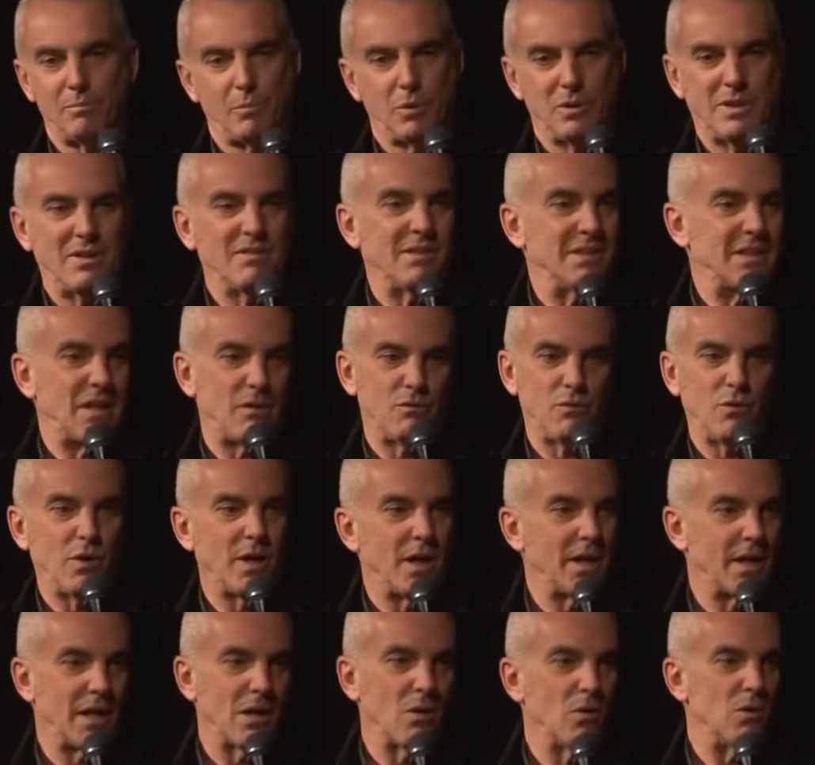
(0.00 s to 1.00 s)
poteva andare fuori
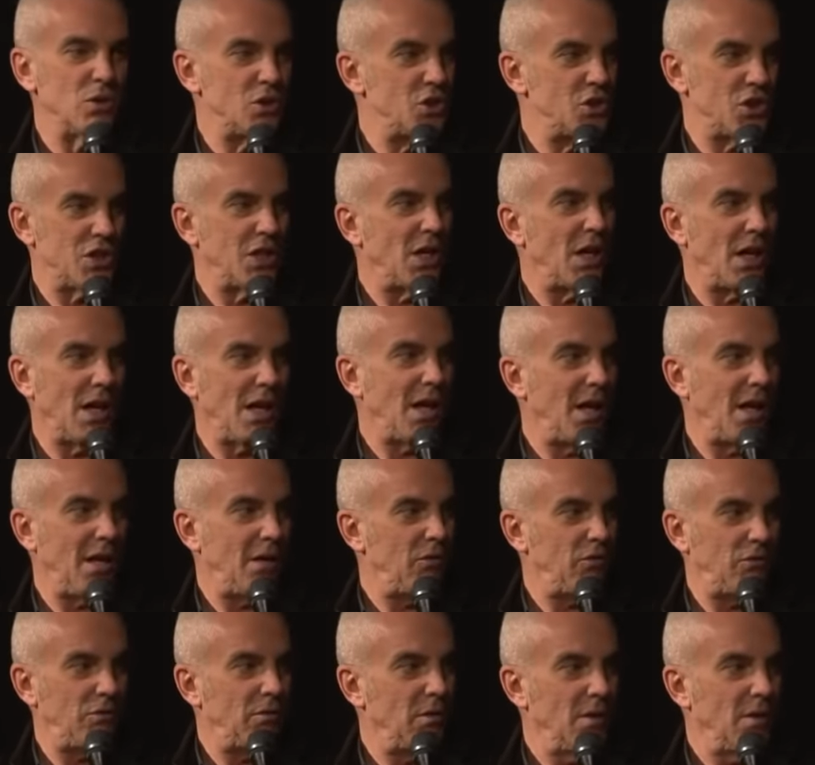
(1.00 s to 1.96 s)
anche col Cile